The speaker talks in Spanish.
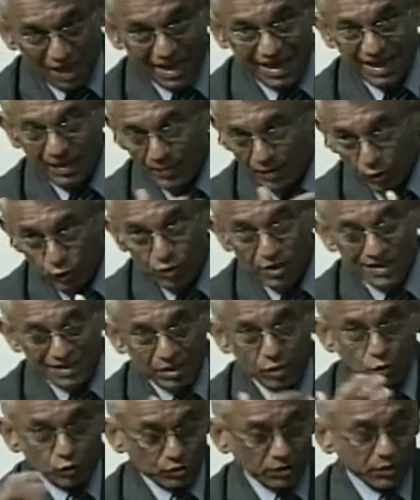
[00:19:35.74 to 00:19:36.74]
y la mayoría está
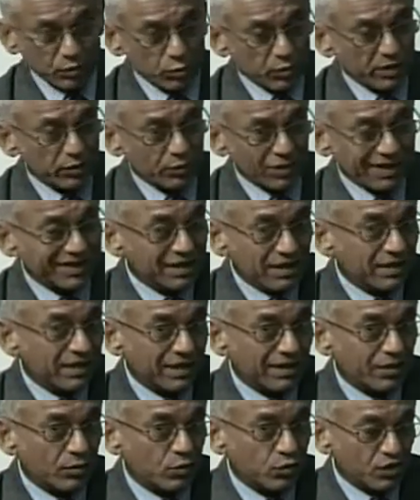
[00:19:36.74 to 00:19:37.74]
en contra del gobierno, la gente tiene que
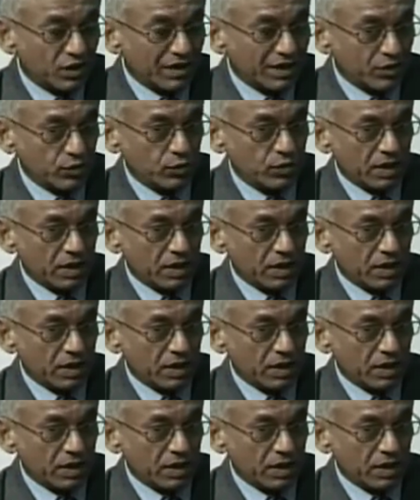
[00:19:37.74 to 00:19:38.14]
reconocer eso.